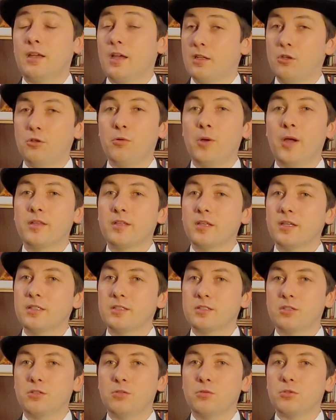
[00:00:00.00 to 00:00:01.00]
Un endroit
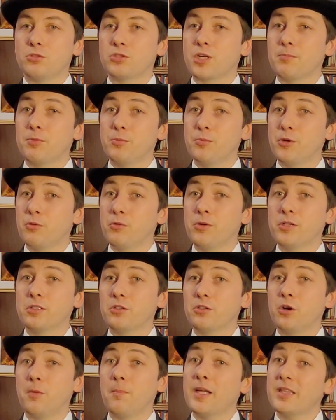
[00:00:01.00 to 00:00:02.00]
intéressant où le chapeau melon est
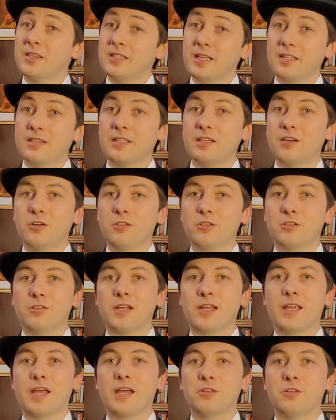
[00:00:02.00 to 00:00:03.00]
encore partie intégrante de
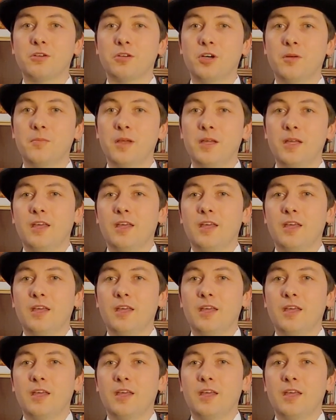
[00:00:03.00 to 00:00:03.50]
la garde-robe